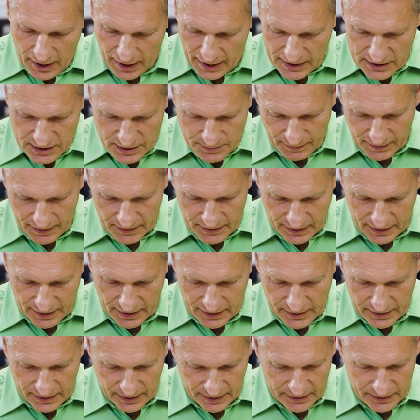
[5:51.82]
ein, zwei,
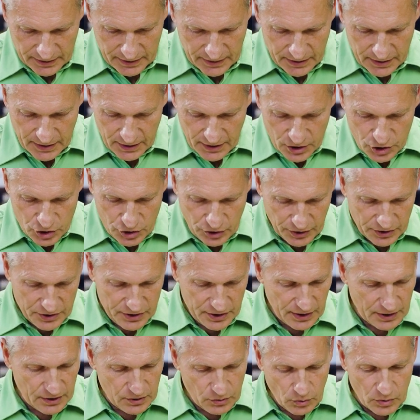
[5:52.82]
drei kleine
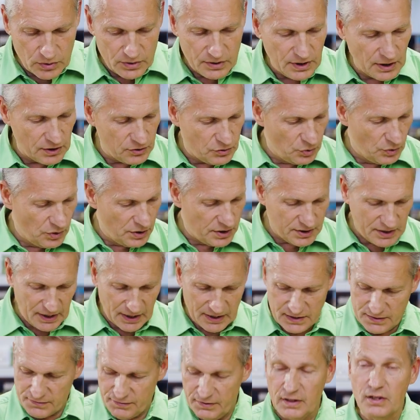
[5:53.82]
Stöckchen und natürlich
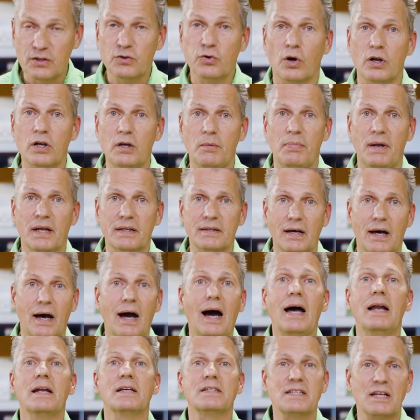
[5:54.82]
ganz viele tolle Blätter.
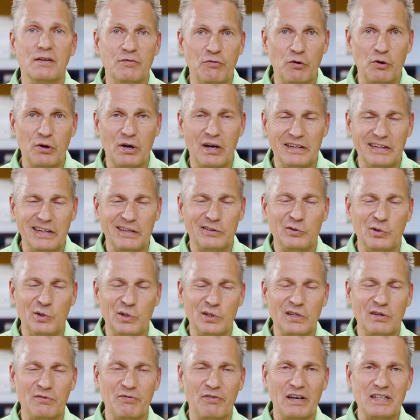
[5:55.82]
Alles davon kann
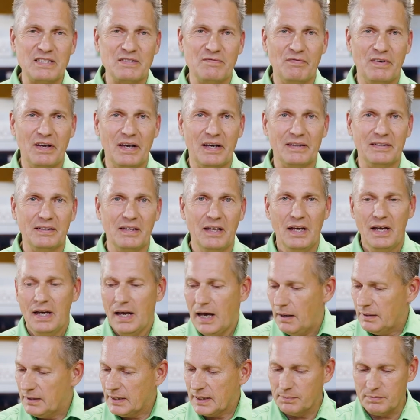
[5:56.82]
natürlich gefressen werden.
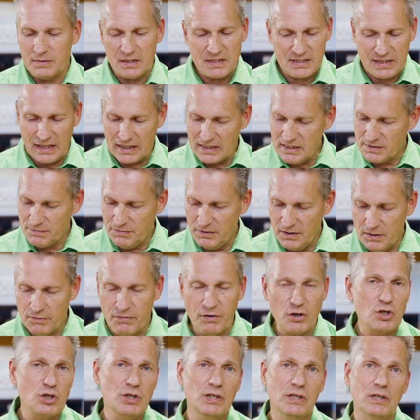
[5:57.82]
Da gibt es ganz viele
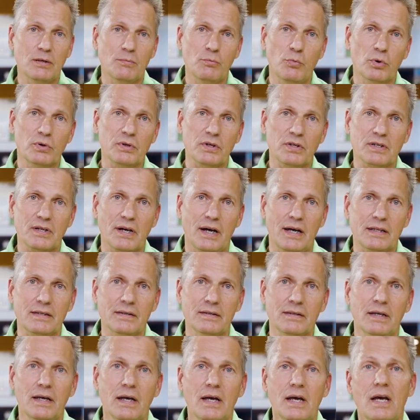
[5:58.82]
verschiedene
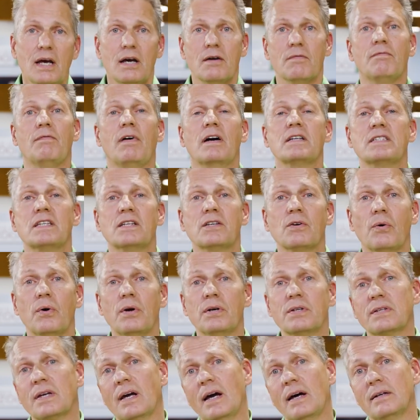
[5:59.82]
Möglichkeiten. Was ich
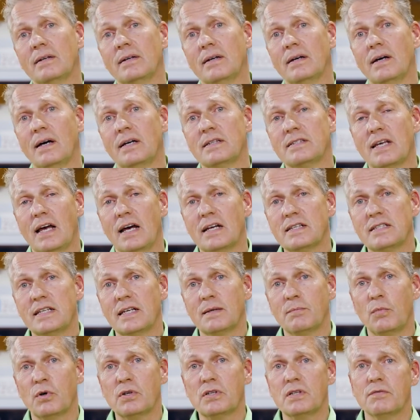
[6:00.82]
euch gerne ans Herz
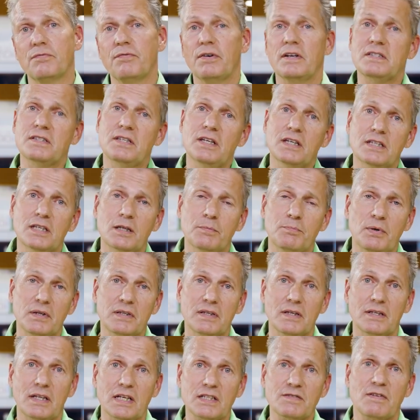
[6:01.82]
legen möchte, verzichtet
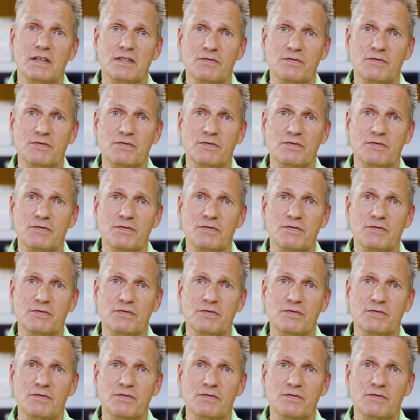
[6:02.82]
bitte das,